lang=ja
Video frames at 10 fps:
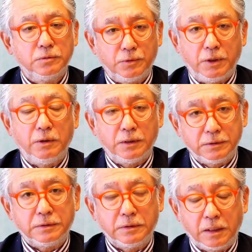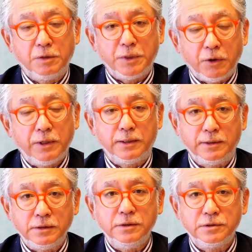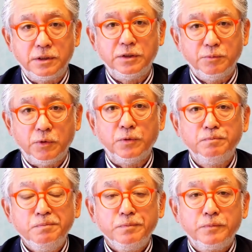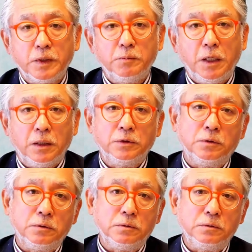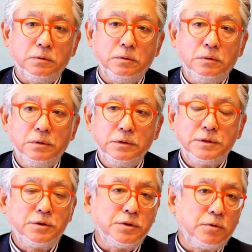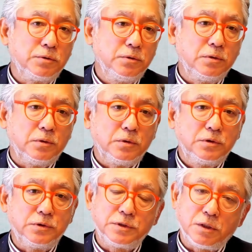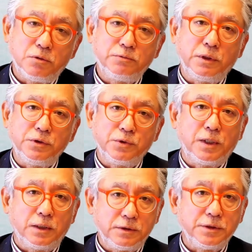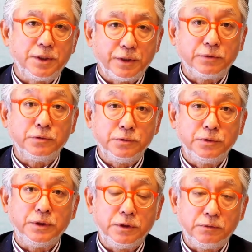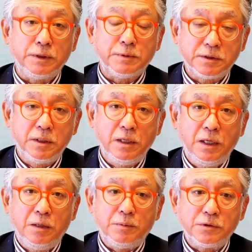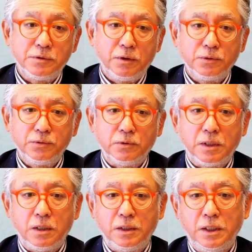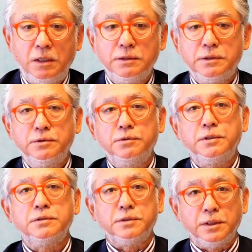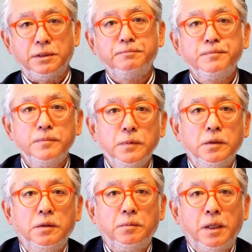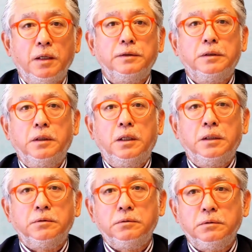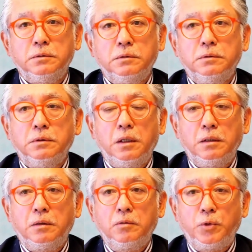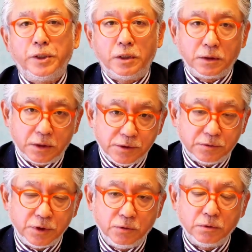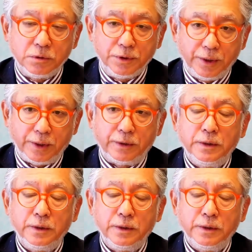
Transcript: これは中身がわからないんですけれどもまああの一説によると数千億円以上かかってるんじゃないかというふうに言われます。まあ、そんなことを考え合わせるとですねまああのこれから新しく日本で